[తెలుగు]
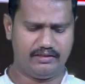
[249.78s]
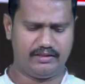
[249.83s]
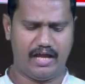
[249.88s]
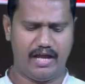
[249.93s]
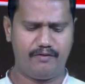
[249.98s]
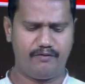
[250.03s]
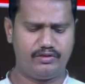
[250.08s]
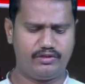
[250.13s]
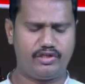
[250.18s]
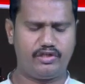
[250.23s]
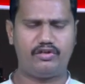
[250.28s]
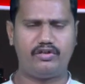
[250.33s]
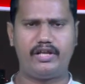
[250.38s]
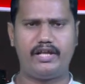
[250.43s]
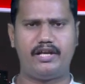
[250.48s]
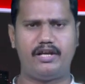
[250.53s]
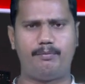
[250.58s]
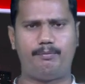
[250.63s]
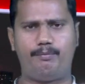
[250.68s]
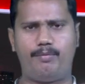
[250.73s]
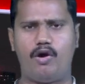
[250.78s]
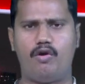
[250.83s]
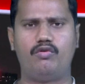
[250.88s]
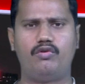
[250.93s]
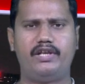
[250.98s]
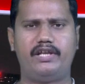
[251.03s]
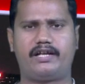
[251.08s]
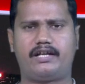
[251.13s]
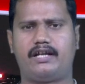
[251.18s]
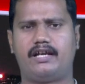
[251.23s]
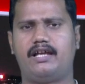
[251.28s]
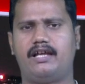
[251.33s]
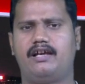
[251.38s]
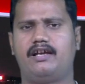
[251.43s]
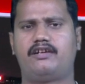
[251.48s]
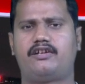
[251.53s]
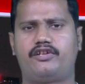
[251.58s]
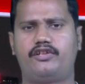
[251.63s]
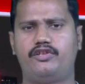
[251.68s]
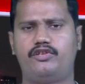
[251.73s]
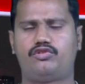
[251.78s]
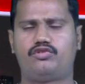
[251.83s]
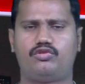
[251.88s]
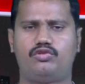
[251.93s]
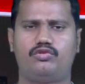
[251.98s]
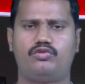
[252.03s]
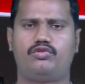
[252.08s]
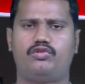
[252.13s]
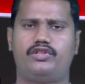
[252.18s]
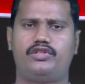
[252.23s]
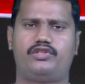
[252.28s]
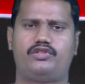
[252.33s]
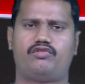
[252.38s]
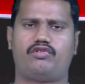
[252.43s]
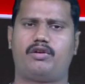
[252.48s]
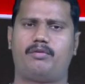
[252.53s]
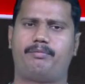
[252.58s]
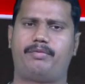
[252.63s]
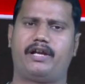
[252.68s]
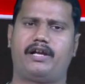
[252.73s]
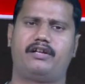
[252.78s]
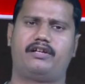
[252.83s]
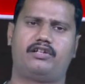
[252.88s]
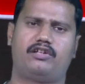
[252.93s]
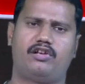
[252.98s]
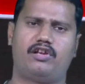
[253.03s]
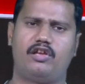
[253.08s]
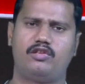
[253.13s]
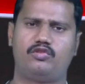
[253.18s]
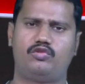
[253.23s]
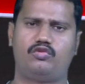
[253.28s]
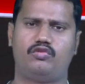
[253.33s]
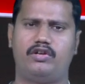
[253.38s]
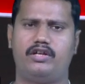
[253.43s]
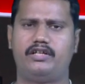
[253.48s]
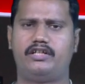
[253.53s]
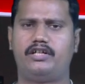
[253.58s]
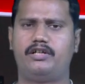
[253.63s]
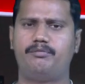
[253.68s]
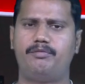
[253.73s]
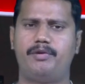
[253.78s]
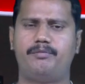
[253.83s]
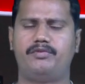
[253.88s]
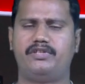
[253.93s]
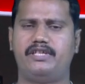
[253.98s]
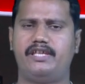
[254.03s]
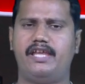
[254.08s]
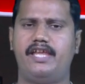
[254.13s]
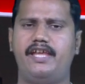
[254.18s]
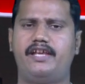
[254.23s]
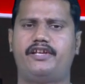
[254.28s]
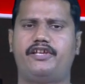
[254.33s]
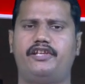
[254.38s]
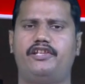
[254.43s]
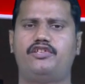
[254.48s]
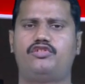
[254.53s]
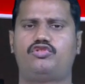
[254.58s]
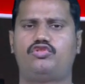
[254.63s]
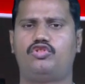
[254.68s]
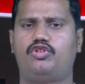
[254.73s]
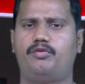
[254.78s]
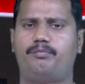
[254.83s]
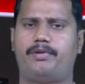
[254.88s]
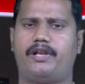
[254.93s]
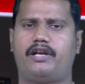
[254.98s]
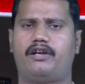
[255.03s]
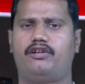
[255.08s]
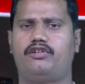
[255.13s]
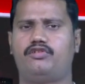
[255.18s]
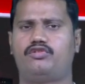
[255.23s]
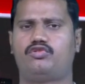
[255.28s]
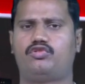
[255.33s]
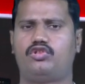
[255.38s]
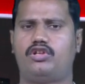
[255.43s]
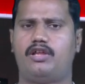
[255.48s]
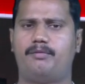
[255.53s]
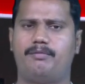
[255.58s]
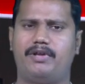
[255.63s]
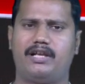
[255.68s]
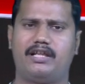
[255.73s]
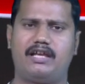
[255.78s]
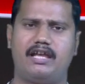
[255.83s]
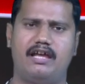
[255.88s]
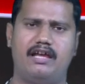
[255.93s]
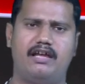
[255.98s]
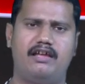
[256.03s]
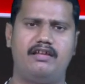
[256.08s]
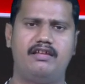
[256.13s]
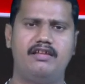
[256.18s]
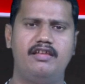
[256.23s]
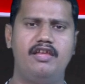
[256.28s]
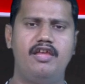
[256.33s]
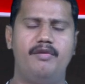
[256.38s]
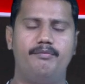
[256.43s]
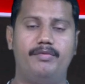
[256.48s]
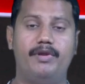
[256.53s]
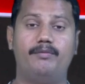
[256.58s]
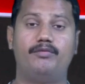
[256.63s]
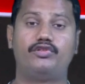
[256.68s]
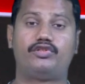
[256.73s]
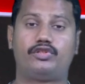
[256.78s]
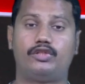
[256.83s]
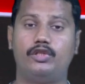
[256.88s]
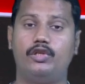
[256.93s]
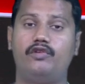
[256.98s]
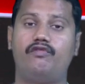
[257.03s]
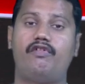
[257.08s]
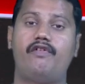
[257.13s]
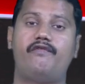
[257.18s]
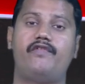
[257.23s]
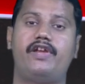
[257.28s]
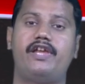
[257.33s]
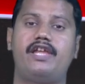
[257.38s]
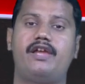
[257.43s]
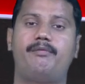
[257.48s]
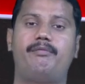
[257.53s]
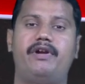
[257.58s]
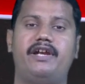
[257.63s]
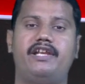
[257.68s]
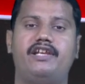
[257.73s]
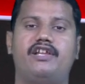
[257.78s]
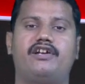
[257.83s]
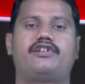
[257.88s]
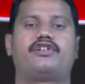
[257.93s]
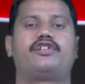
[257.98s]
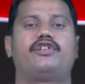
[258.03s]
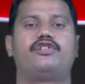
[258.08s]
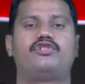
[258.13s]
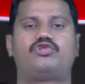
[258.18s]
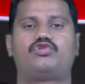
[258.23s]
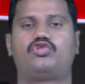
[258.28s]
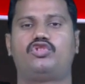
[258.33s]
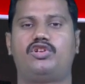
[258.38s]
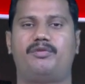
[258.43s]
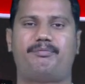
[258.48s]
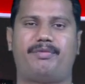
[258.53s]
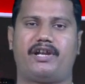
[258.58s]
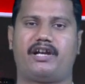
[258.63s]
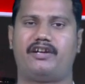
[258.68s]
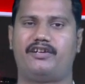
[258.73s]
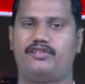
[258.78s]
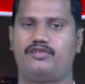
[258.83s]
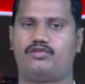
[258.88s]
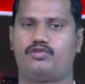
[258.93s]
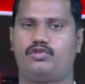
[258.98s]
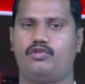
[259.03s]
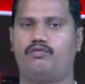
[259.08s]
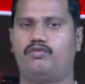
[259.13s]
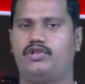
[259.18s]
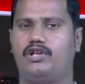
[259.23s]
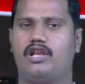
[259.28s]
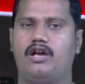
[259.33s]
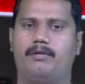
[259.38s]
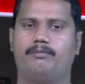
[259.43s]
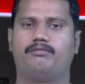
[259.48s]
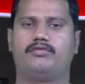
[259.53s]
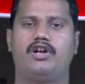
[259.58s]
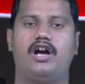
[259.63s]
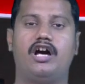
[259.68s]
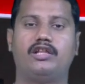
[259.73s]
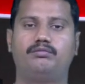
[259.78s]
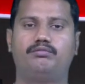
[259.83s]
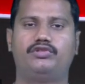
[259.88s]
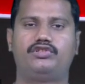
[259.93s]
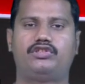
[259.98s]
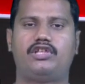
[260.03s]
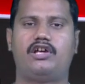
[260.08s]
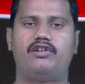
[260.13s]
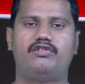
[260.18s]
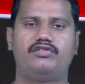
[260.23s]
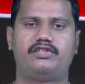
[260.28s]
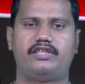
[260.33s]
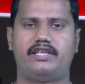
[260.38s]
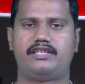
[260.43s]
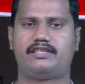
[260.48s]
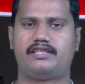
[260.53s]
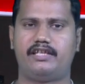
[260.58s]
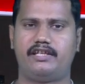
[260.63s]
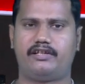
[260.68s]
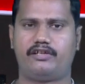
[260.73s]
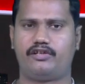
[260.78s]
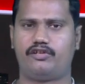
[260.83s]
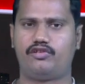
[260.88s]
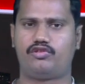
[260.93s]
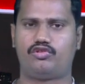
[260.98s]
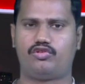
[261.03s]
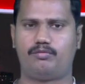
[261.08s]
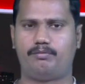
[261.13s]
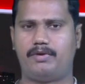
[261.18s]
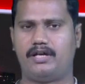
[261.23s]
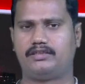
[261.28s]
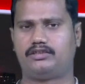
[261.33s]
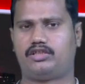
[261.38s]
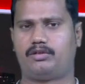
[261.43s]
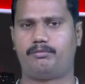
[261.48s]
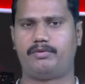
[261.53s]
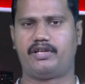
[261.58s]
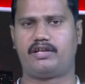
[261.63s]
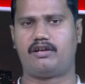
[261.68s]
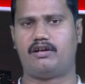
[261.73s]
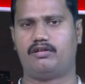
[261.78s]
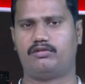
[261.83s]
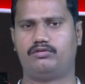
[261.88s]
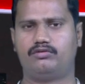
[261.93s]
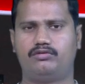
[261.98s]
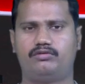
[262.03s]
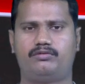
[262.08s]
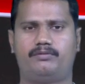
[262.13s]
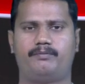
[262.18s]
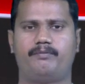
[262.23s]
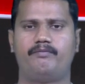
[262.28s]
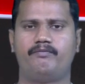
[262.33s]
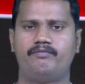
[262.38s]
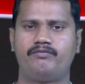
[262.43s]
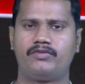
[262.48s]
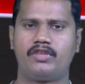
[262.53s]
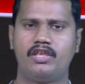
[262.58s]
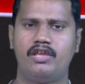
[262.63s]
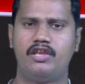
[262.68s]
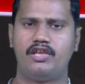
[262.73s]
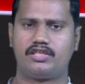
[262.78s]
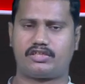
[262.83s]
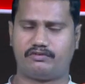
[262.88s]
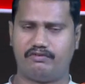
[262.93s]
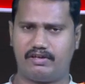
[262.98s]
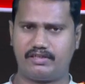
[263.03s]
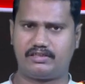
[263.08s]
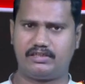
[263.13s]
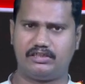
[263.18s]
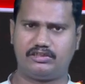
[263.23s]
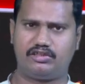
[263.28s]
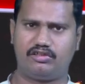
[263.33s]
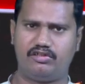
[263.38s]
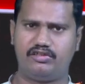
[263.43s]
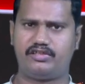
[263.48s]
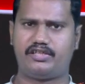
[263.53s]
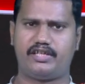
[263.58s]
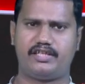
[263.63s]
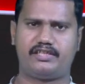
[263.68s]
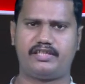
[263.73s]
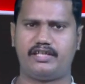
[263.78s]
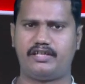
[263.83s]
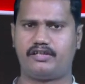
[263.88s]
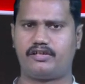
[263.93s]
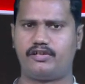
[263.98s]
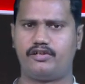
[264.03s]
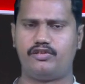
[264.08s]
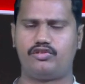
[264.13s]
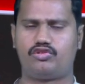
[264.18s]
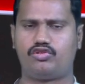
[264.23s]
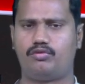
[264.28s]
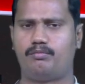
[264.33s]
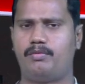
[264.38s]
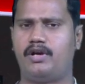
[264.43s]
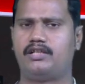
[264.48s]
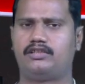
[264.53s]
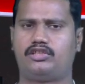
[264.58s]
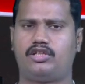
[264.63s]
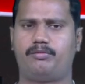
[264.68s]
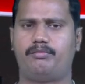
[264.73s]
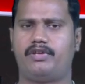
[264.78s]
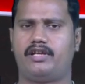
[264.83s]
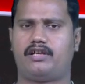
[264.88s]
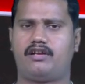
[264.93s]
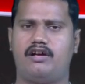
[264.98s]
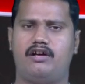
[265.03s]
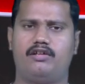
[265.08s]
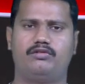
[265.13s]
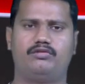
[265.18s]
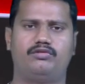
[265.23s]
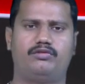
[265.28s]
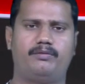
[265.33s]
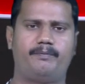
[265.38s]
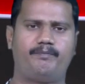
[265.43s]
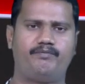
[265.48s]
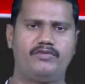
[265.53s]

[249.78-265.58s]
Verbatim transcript: దైవజనుడైన పౌలు ఇక్కడ క్రీస్తుని గురించి ఒక ప్రకటన రాస్తూ అంటాడు మేము ఏ క్రీస్తును ప్రకటిస్తున్నాం అనగా మేము సిలువ వేయబడిన క్రీస్తును ప్రకటిస్తూ ఉన్నాం అద్భుతాలు చేసే క్రీస్తు మాత్రమే కాదు స్వస్థతలు చేసే క్రీస్తు మాత్రమే కాదు